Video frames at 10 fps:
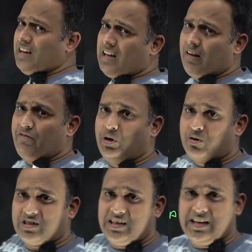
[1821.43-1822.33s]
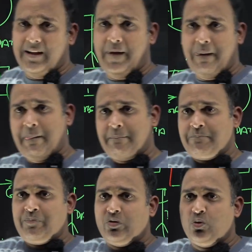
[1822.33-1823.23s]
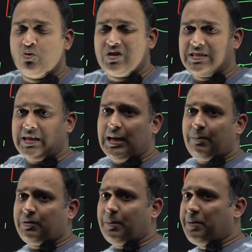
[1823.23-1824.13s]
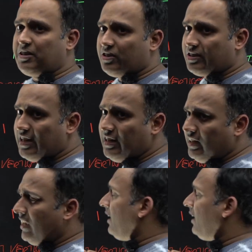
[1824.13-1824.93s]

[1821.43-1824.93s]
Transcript: रहा है वीडियो सही है दूसरे साइड आपका पिक्चर सही नहीं है